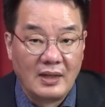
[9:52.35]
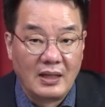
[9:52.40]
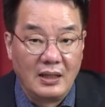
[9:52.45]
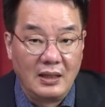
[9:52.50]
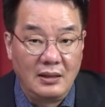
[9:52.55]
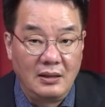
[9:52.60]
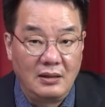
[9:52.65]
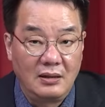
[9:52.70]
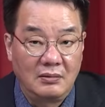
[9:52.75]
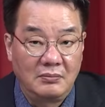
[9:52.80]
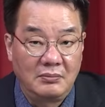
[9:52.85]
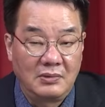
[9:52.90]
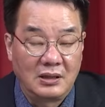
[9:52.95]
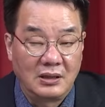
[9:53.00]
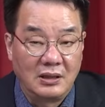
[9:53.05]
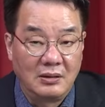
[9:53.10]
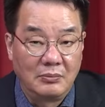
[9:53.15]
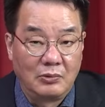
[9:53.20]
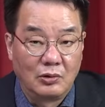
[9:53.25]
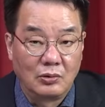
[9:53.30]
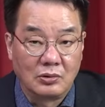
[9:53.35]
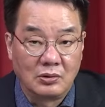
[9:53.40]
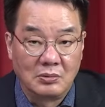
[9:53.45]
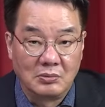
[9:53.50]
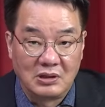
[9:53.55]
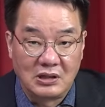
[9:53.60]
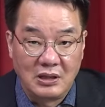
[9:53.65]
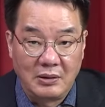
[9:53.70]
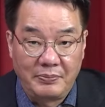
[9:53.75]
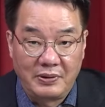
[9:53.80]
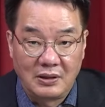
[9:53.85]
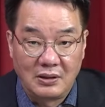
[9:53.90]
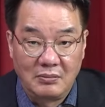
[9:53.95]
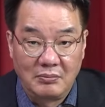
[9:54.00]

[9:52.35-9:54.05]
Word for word: 1년 만에 모든 재판을